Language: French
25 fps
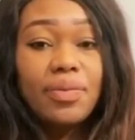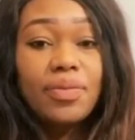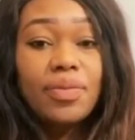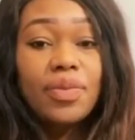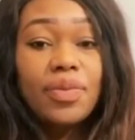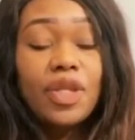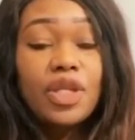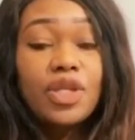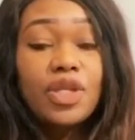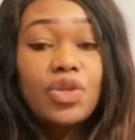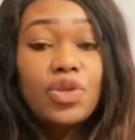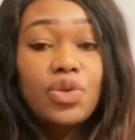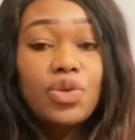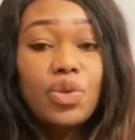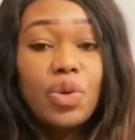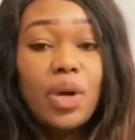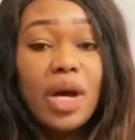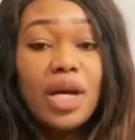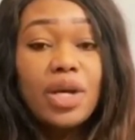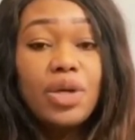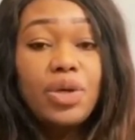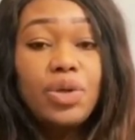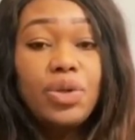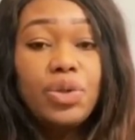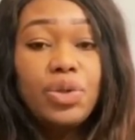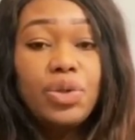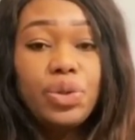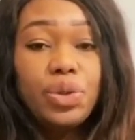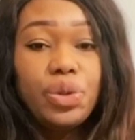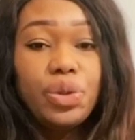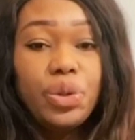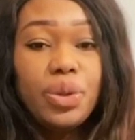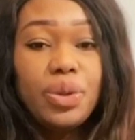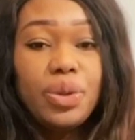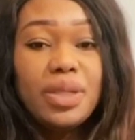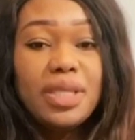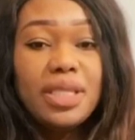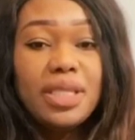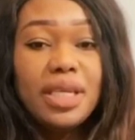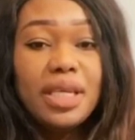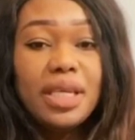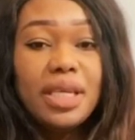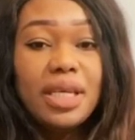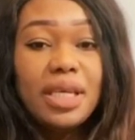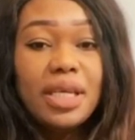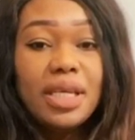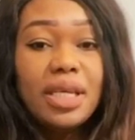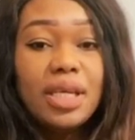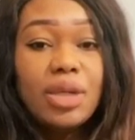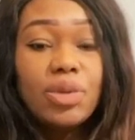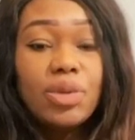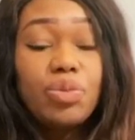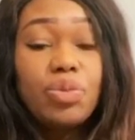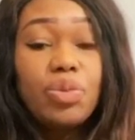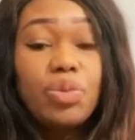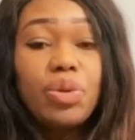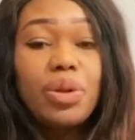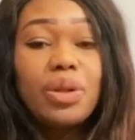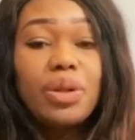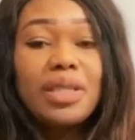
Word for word: soit utilisé pour